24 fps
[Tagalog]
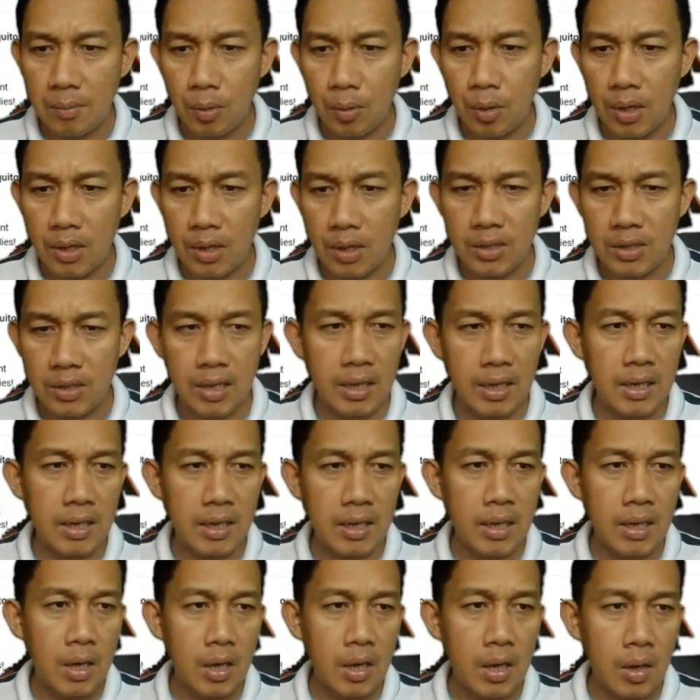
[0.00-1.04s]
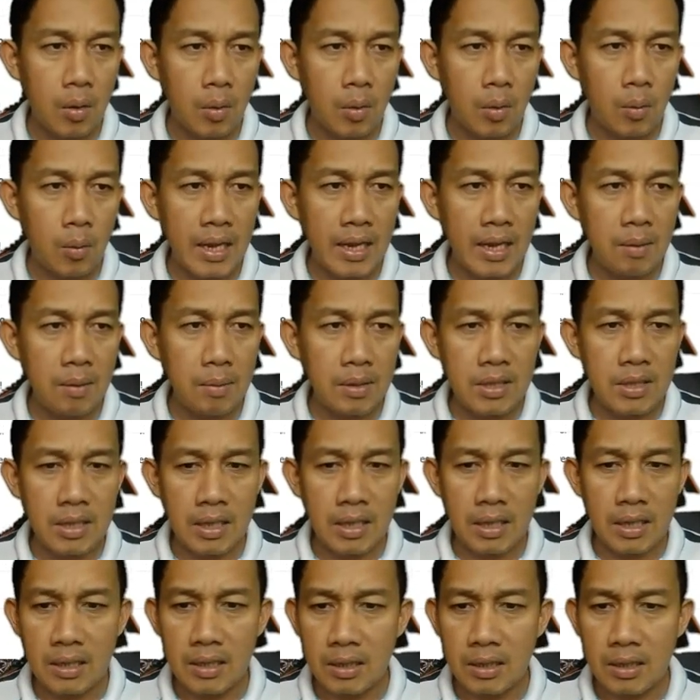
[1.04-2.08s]
kasi wala naman
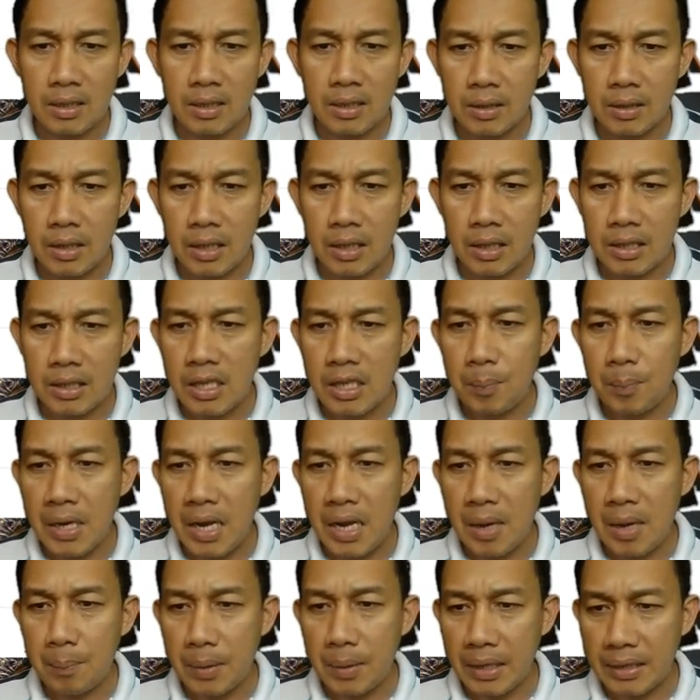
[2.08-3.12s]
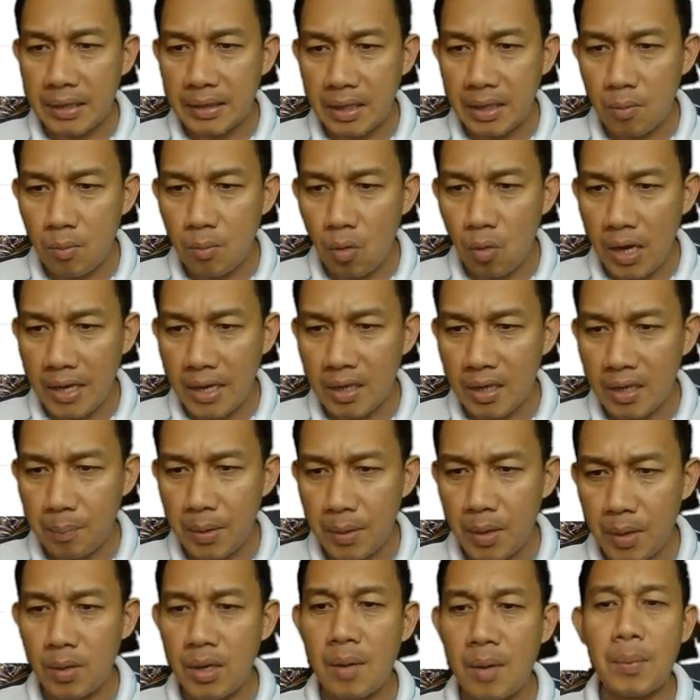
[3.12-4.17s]
siyang, hindi niya pinapakita yung mukha niya pero
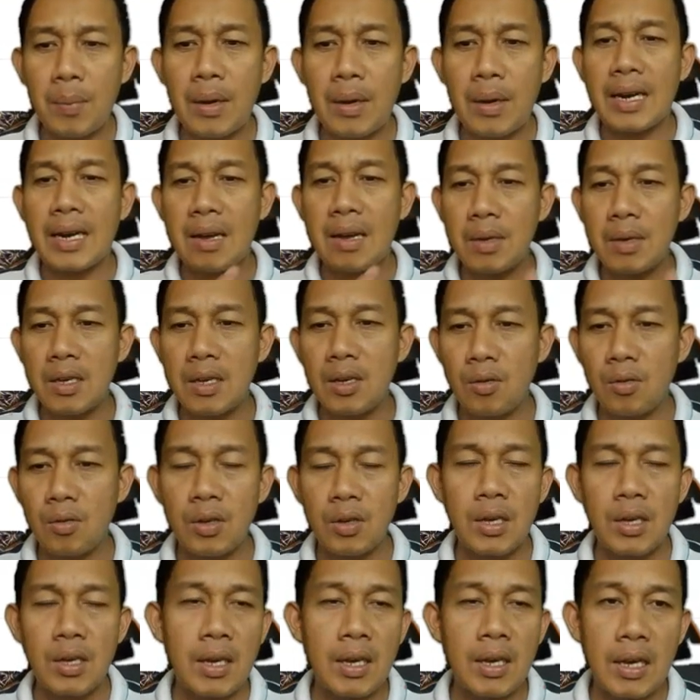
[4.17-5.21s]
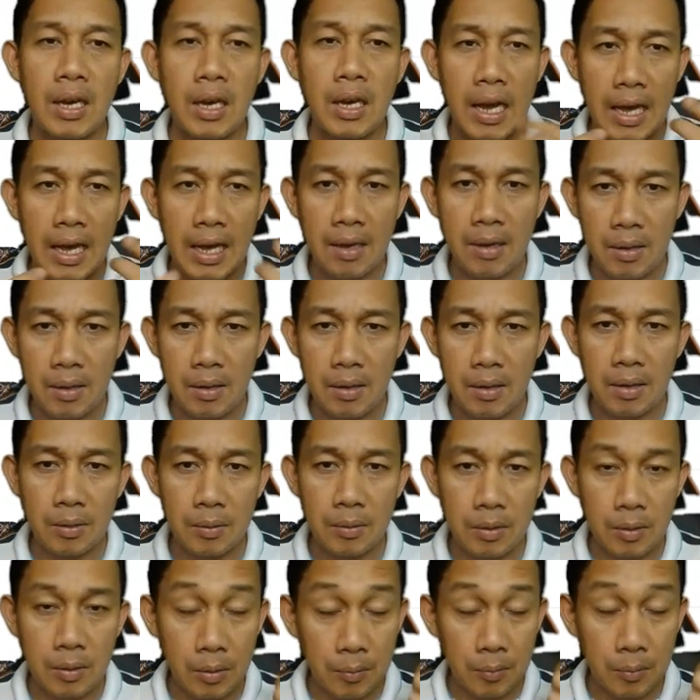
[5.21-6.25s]
napakarami yung uh,
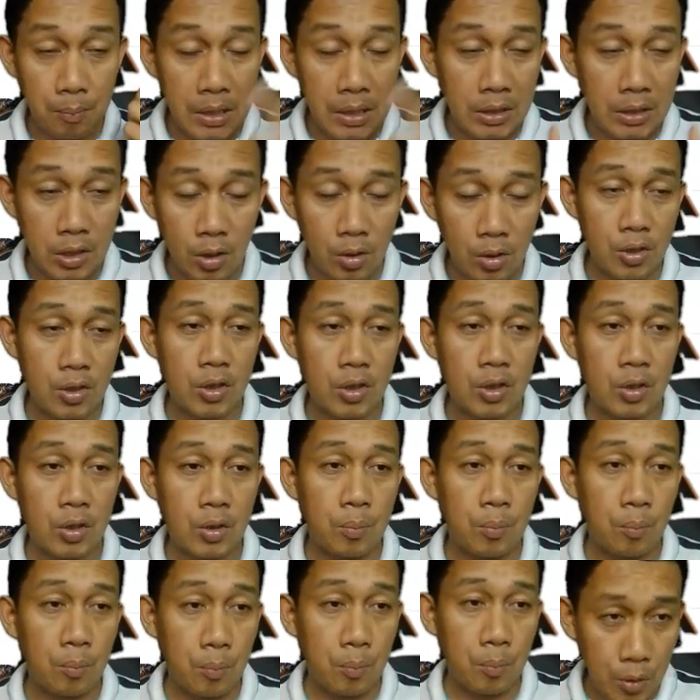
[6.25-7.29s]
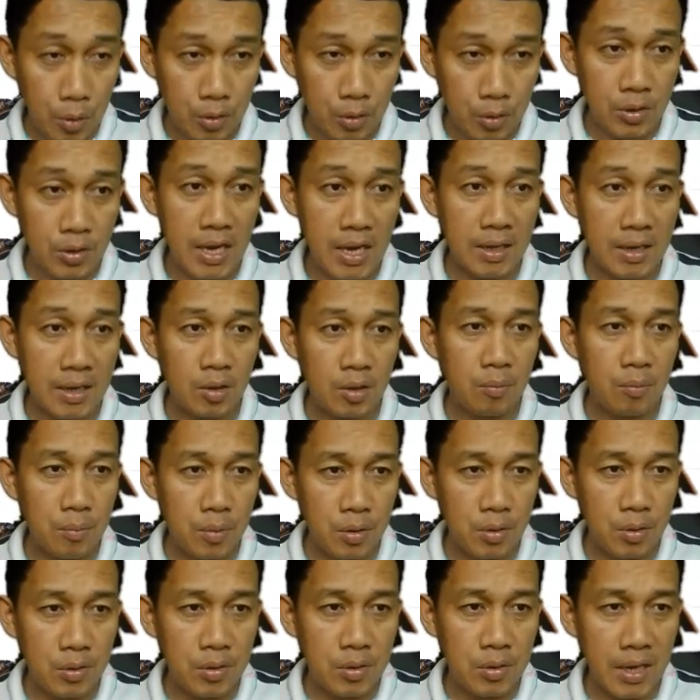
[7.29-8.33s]
videos, views niya. Yung
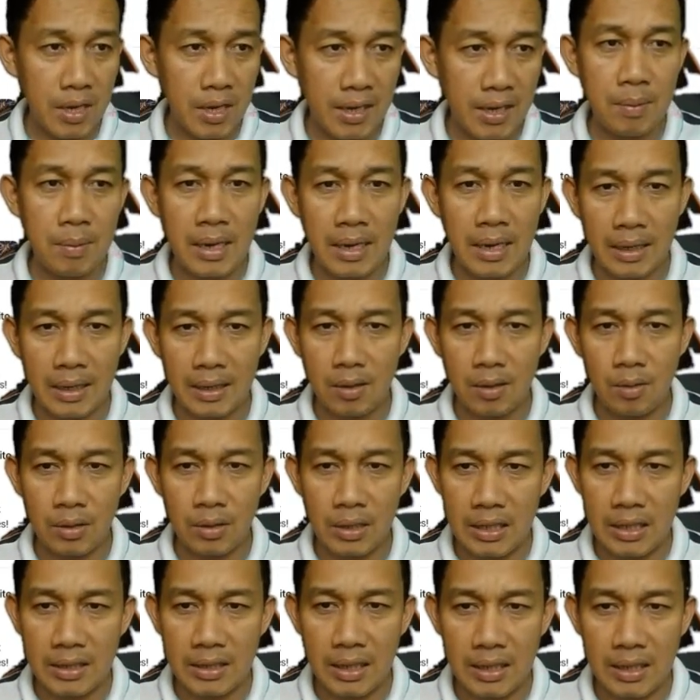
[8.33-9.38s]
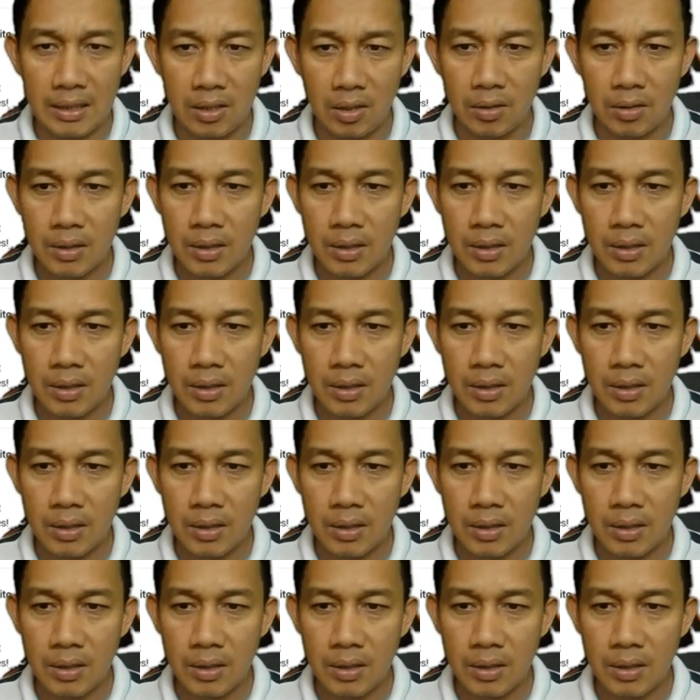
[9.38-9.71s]
views niya kaya malaki yung kita nito.